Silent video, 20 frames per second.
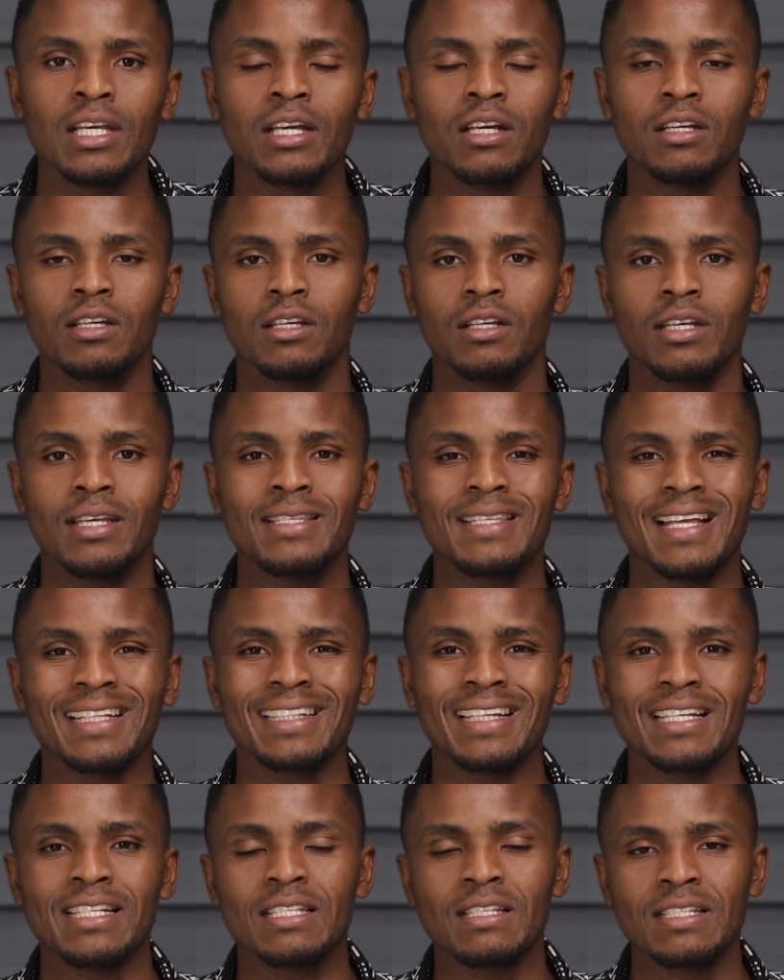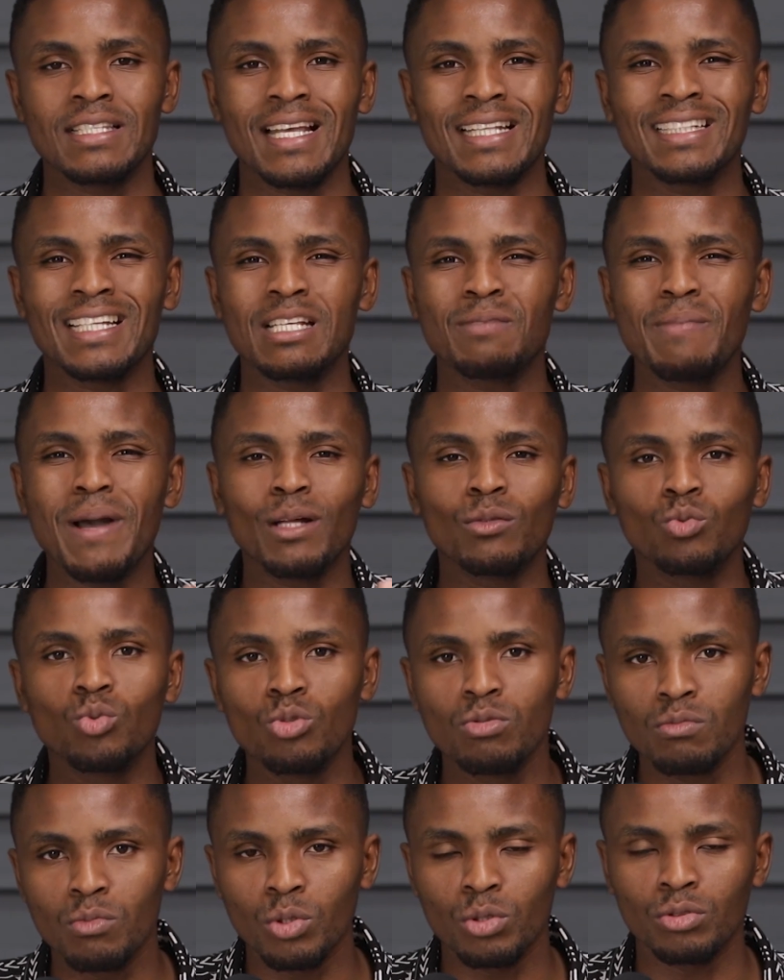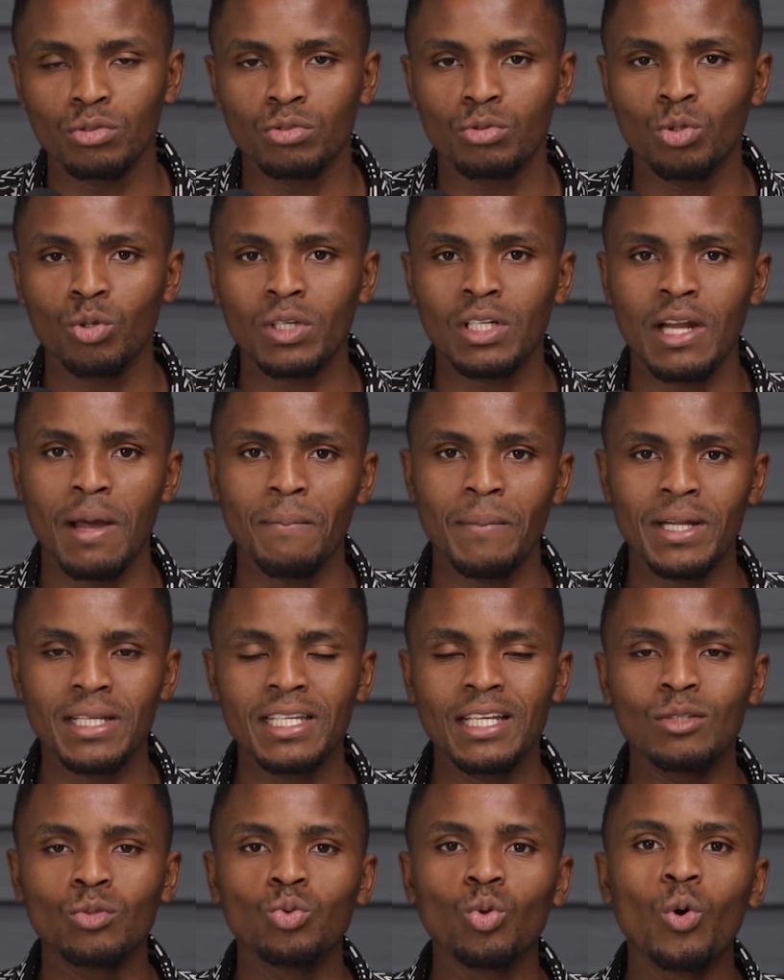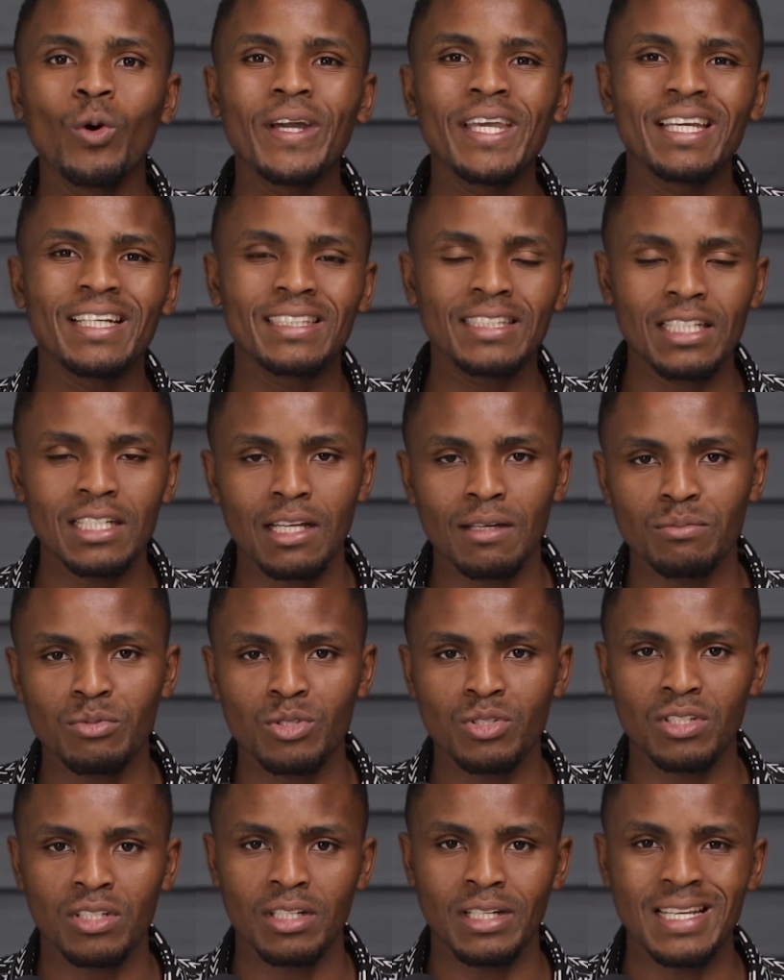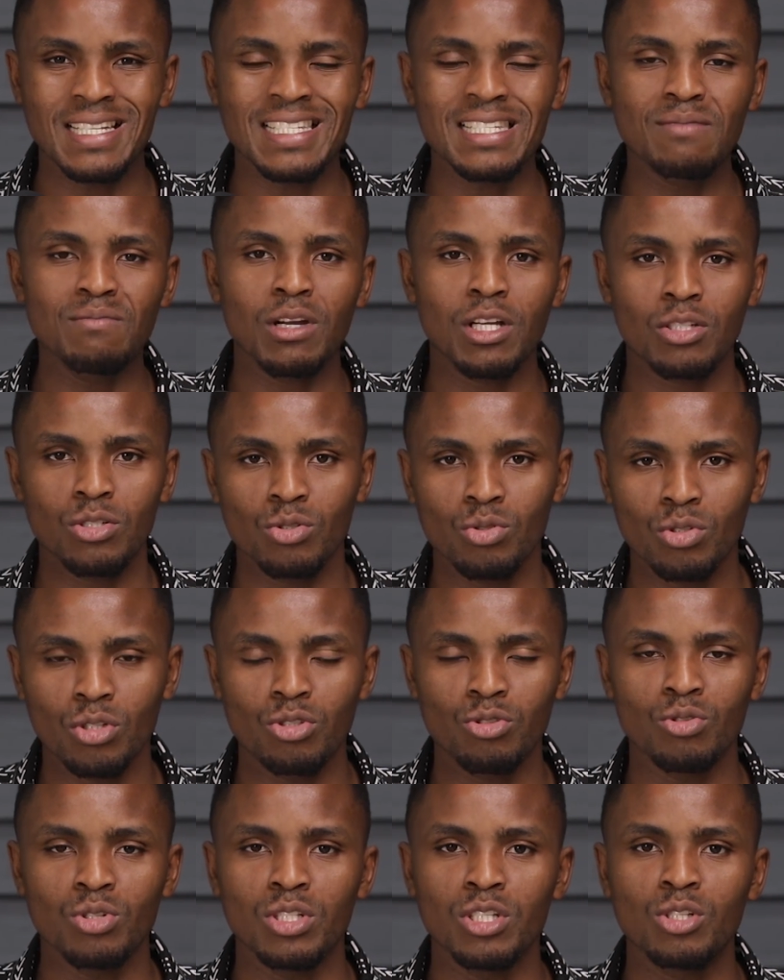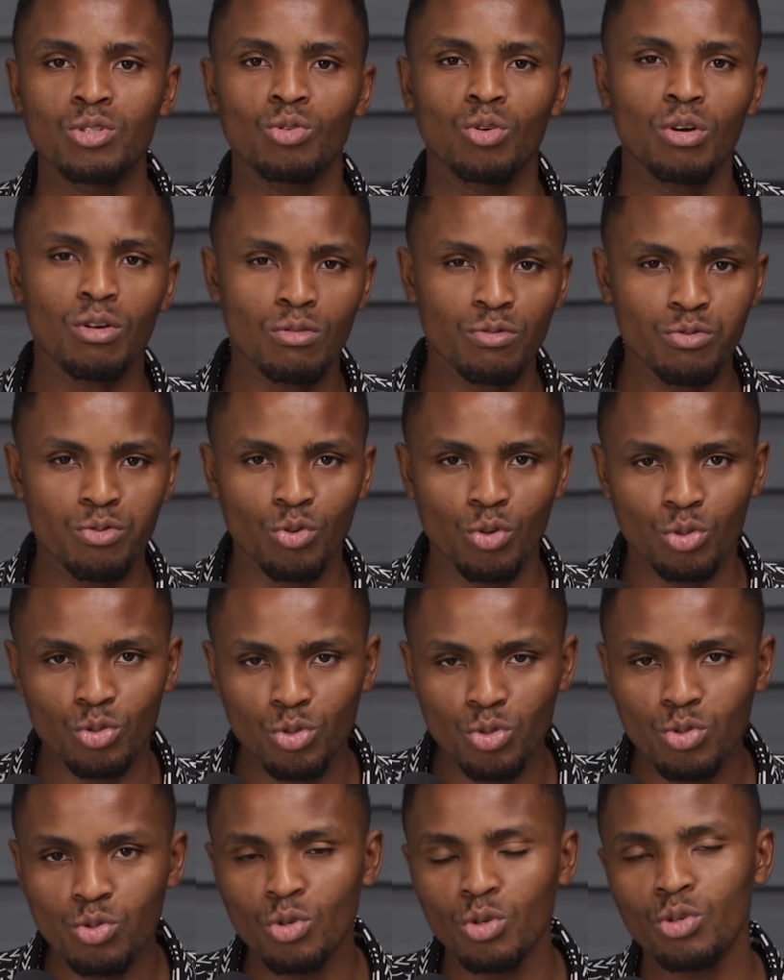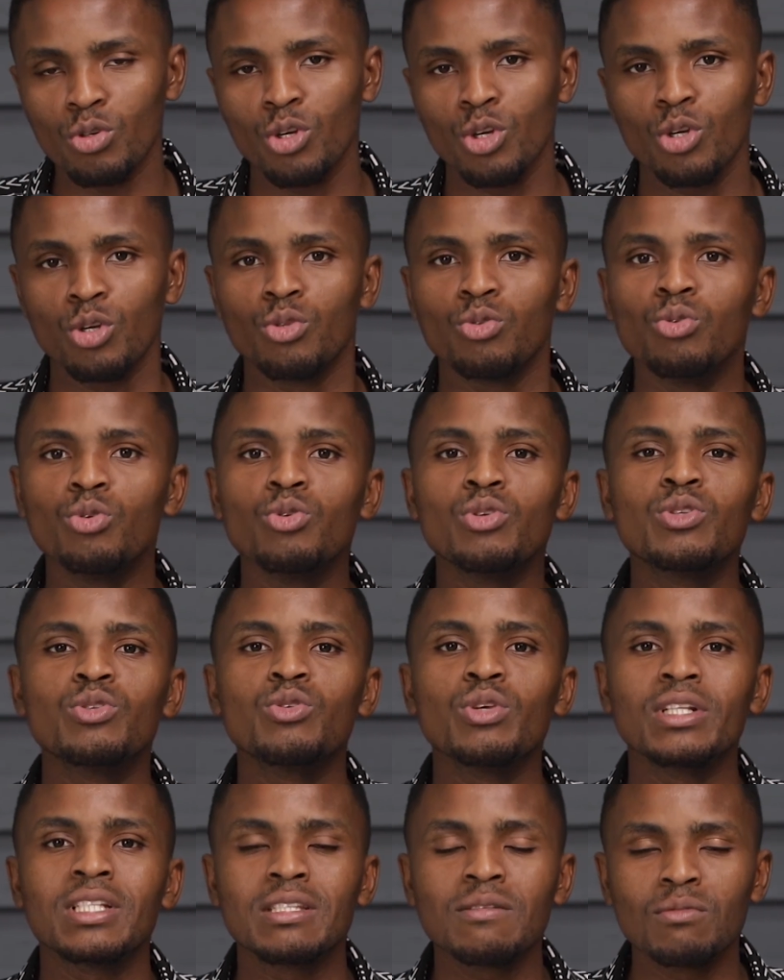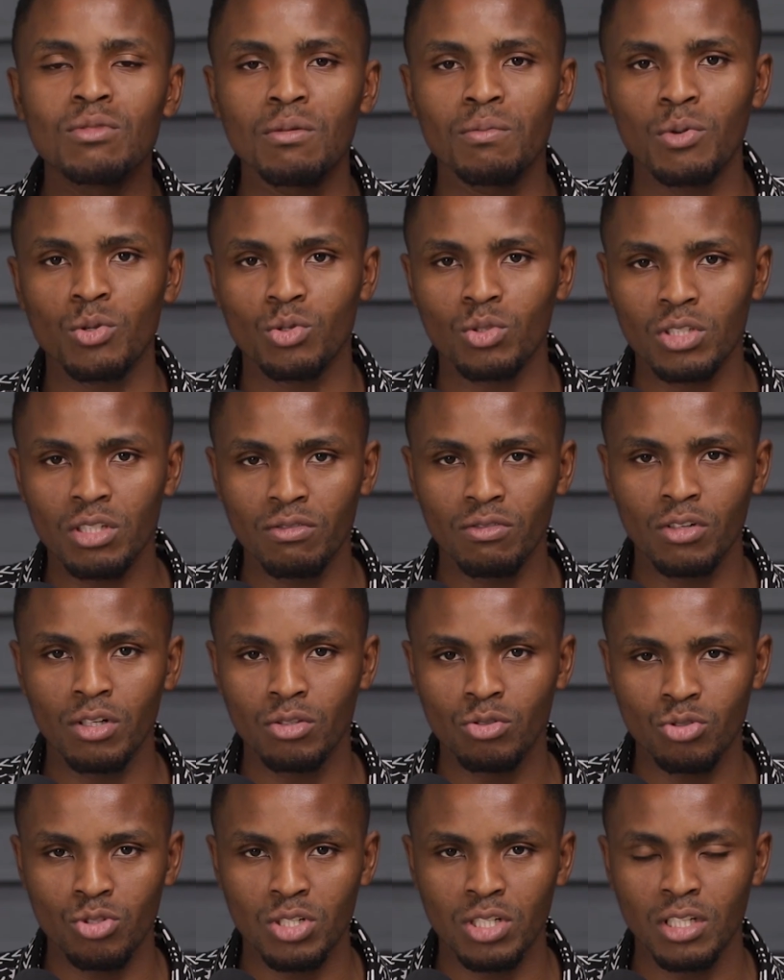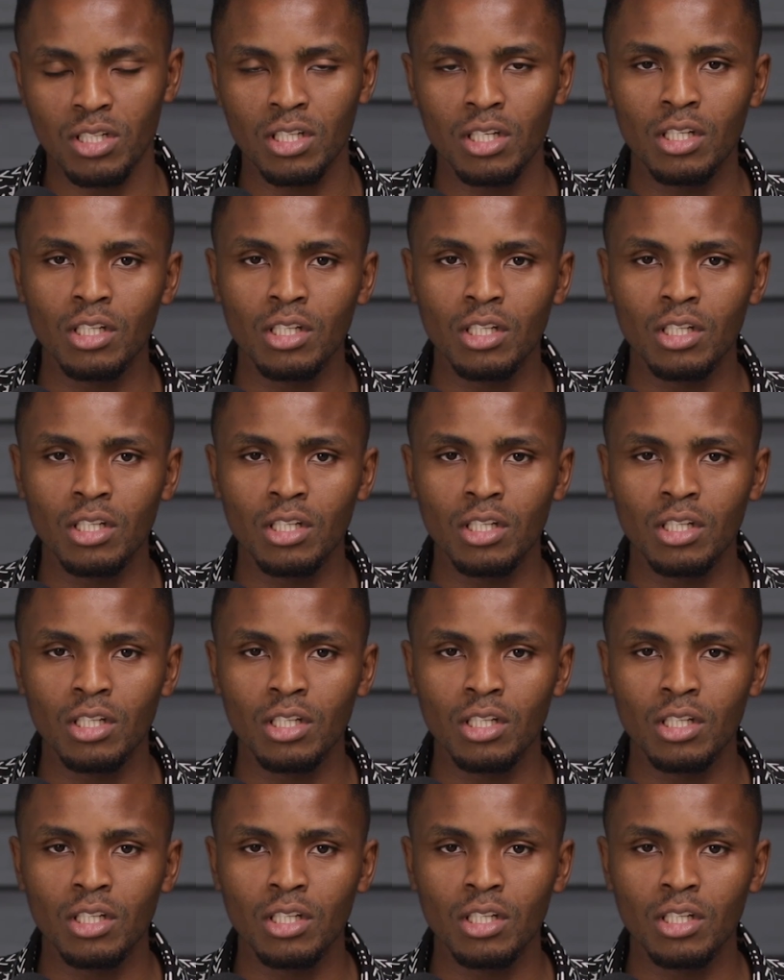euh, et s'adresse s'adresse pas à tout le monde. Donc la manière d'orienter la publicité, les images qui sont utilisées seront en fonction de ce type de personnes qui veulent toucher.